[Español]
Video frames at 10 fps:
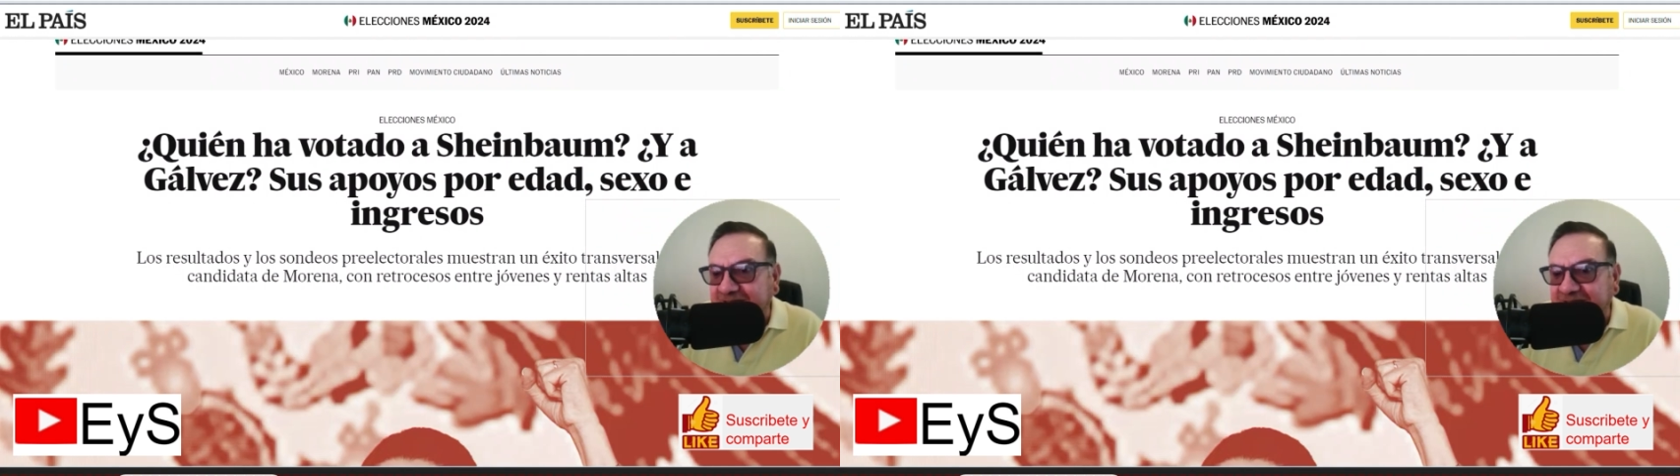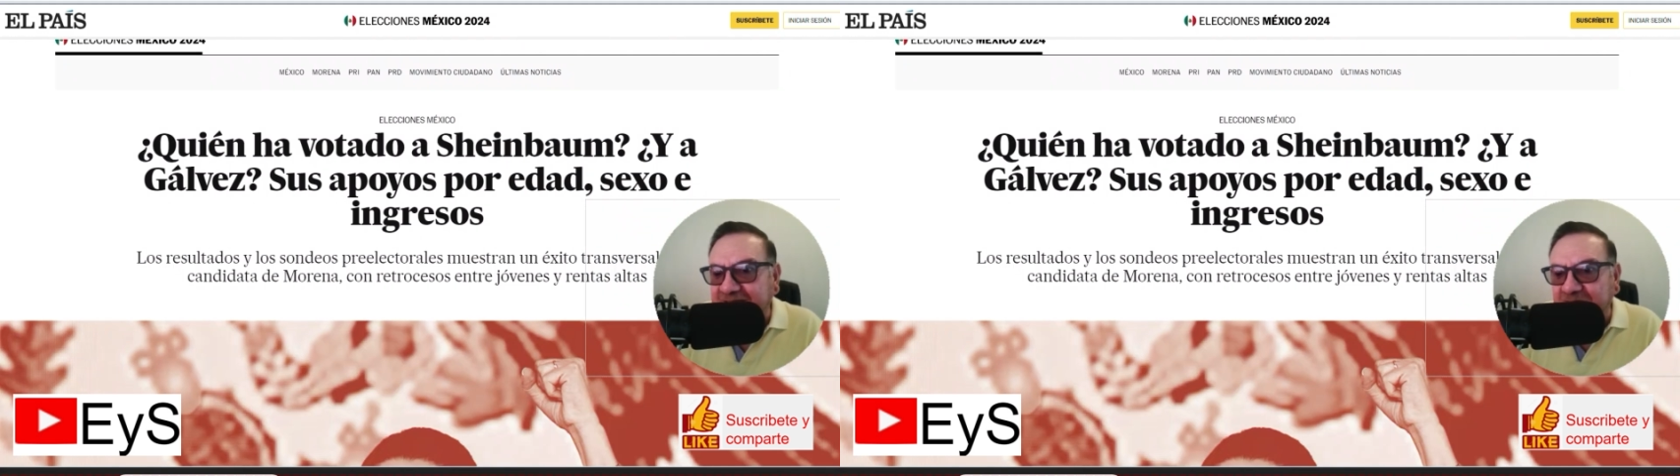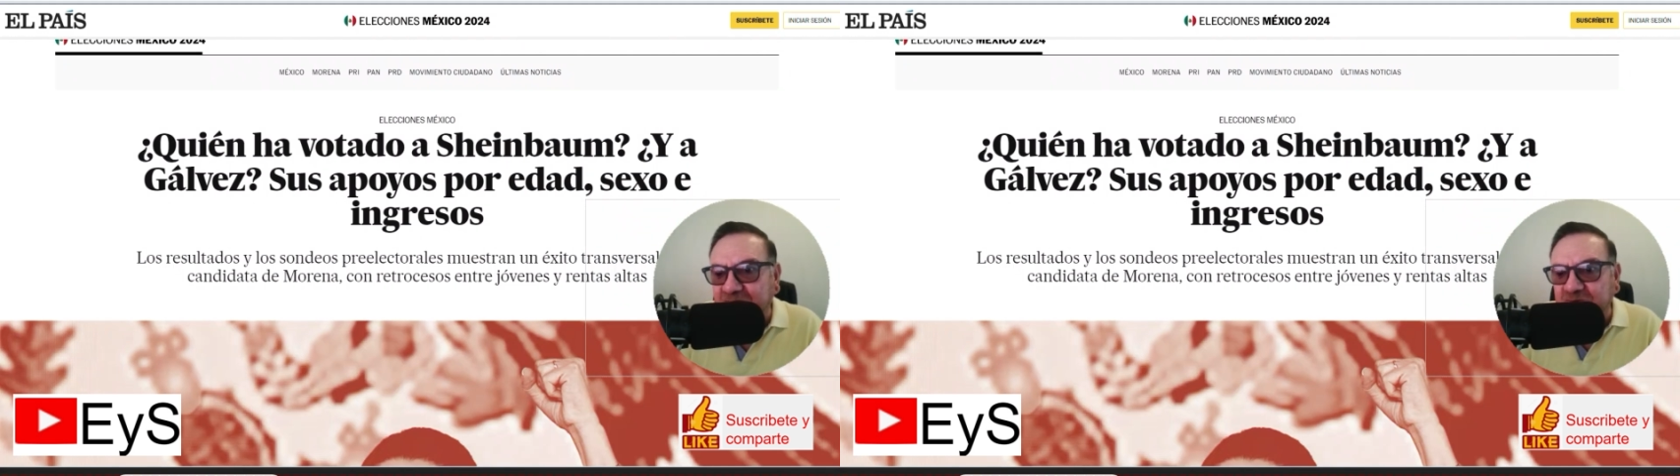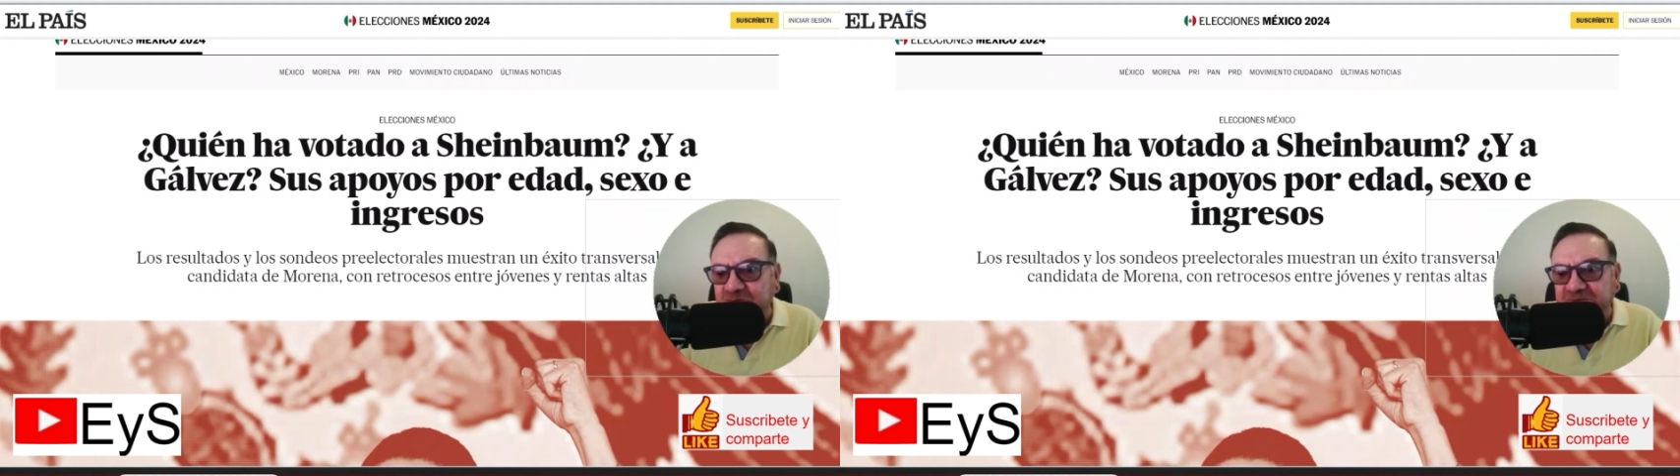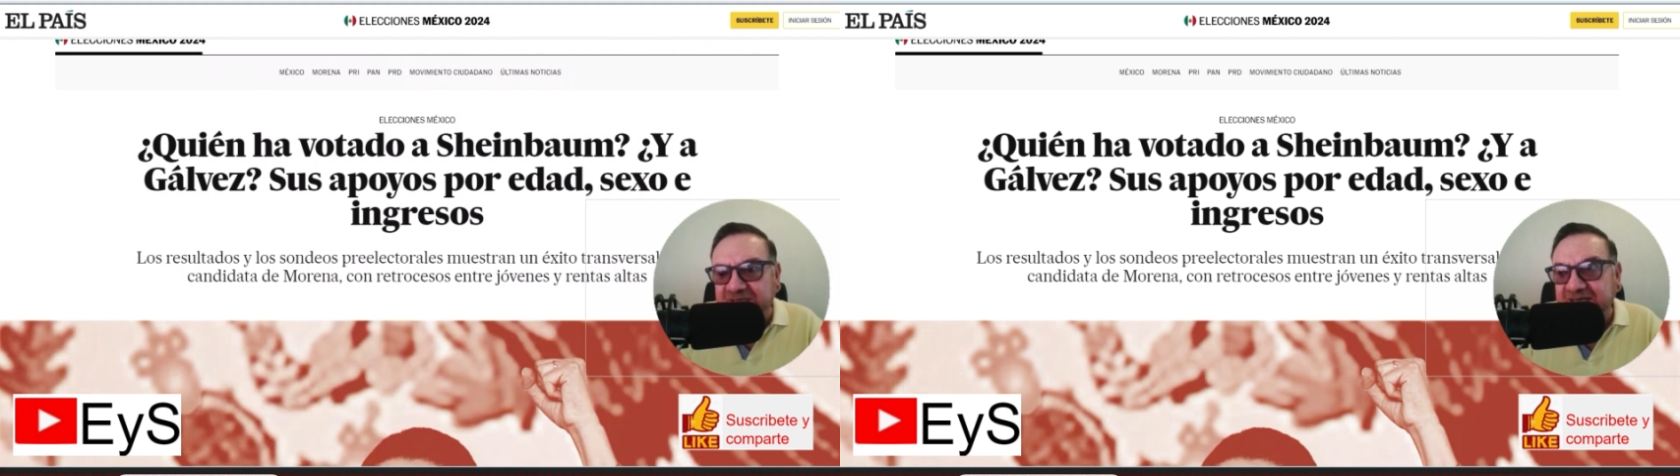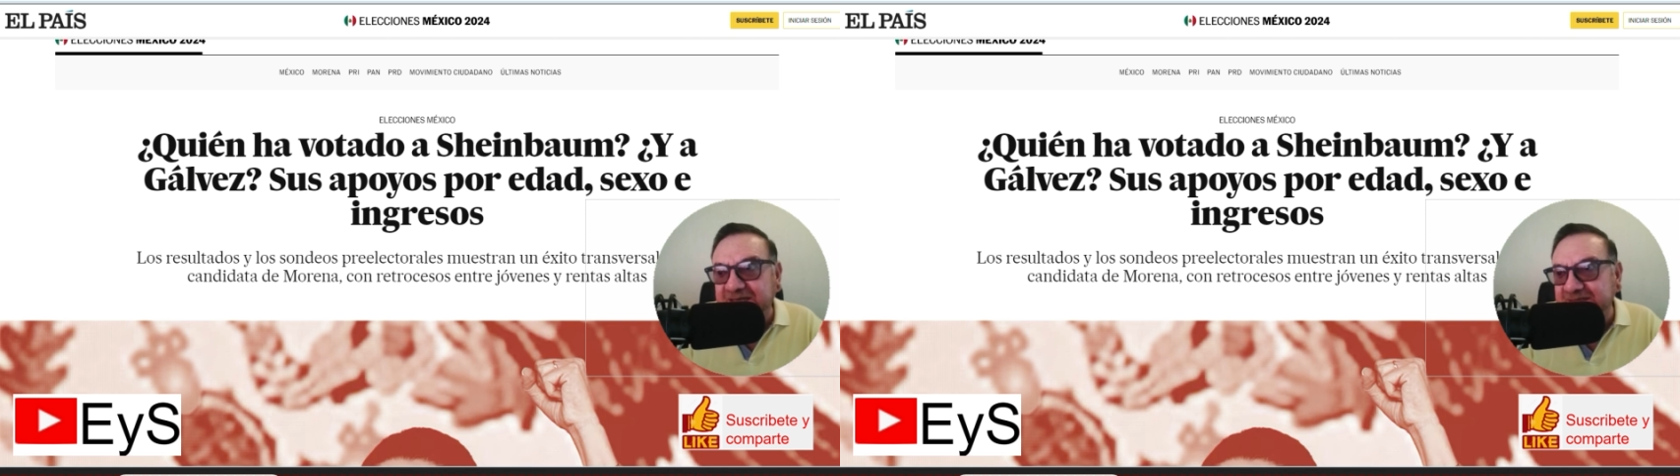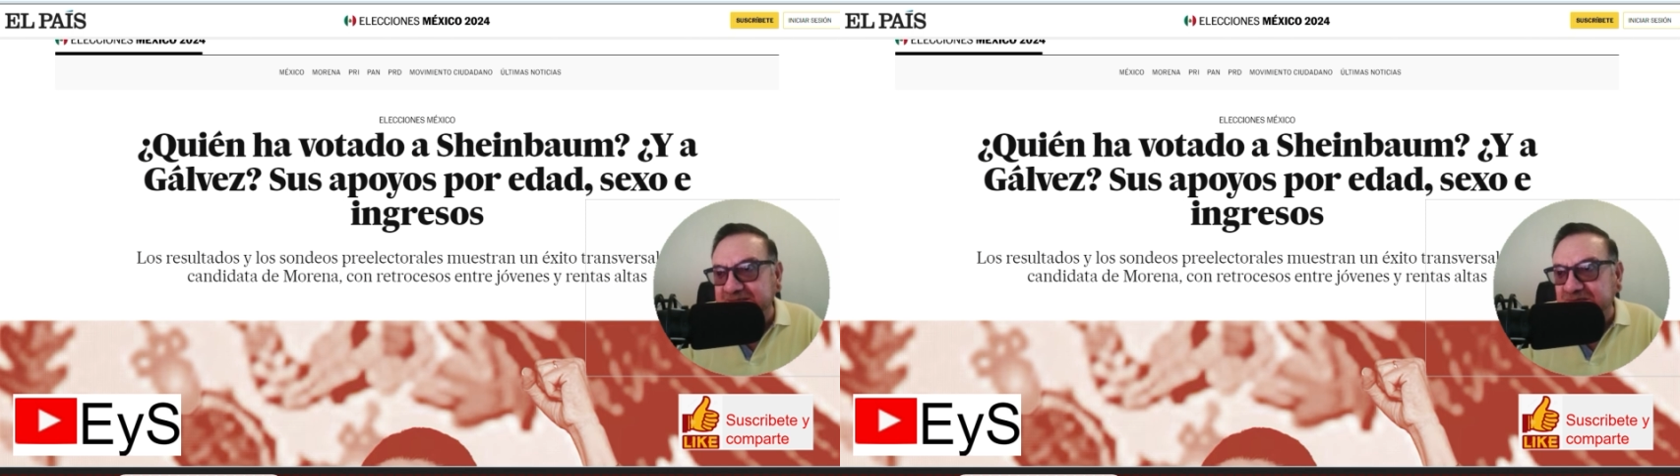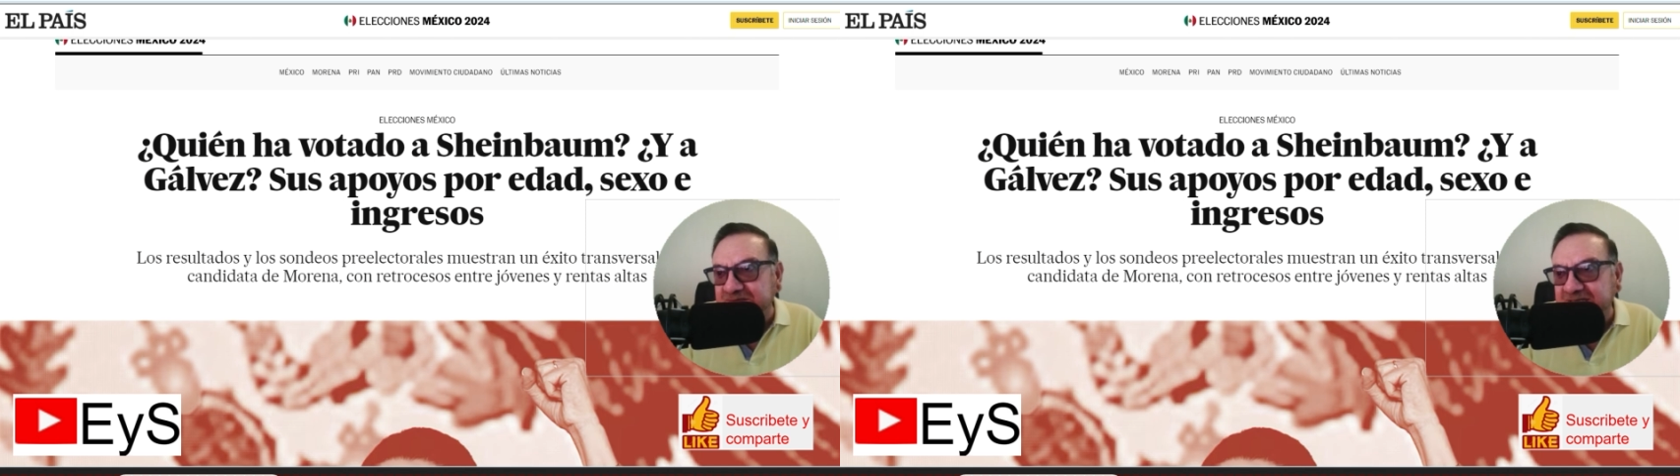de Economía
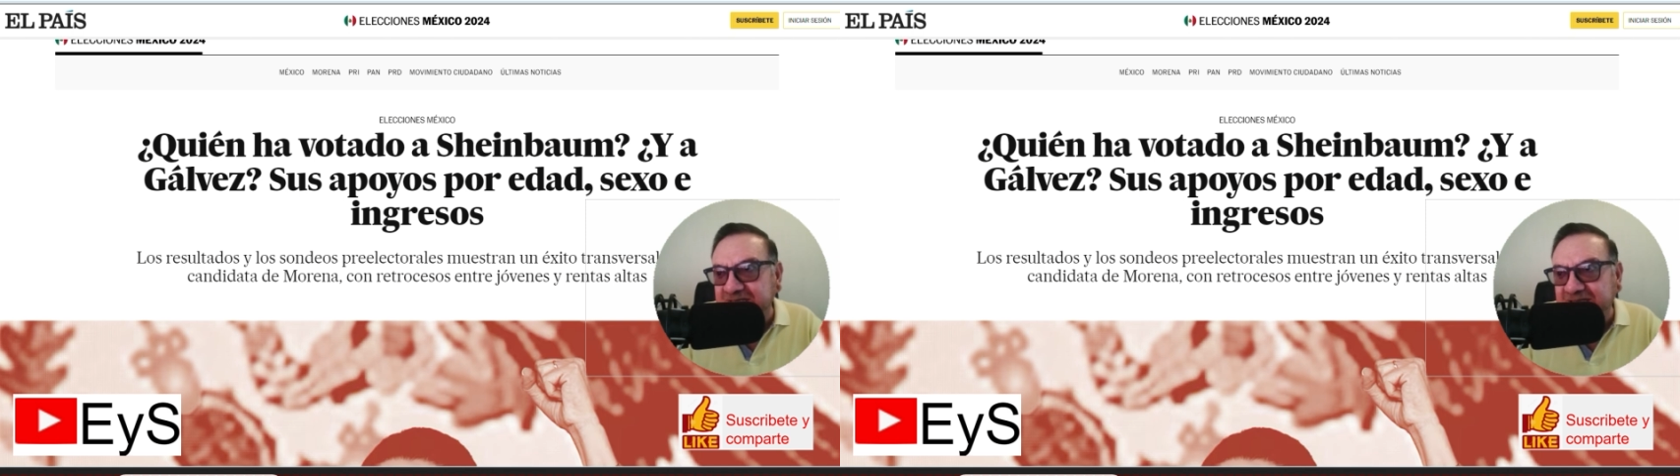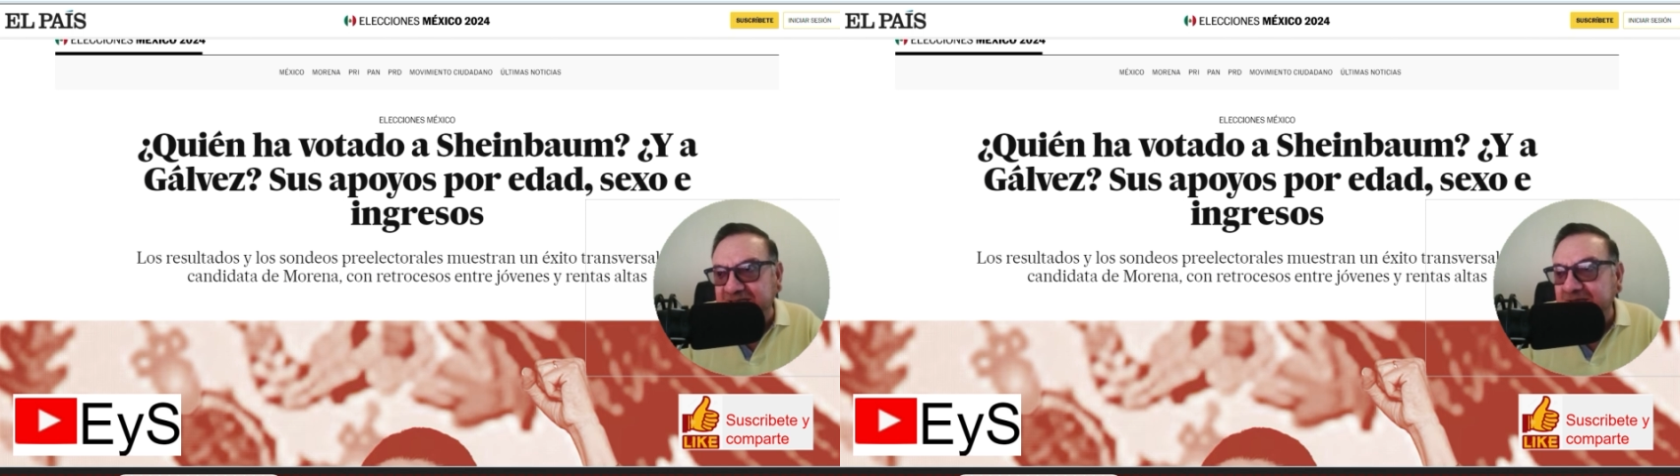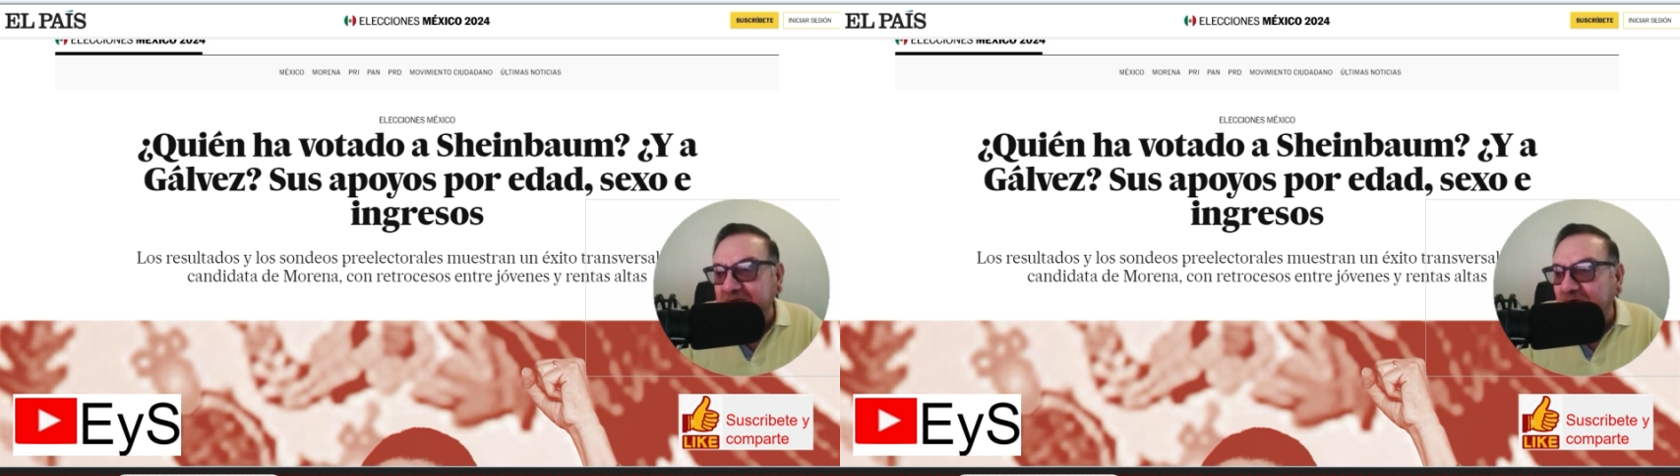y Sociedad.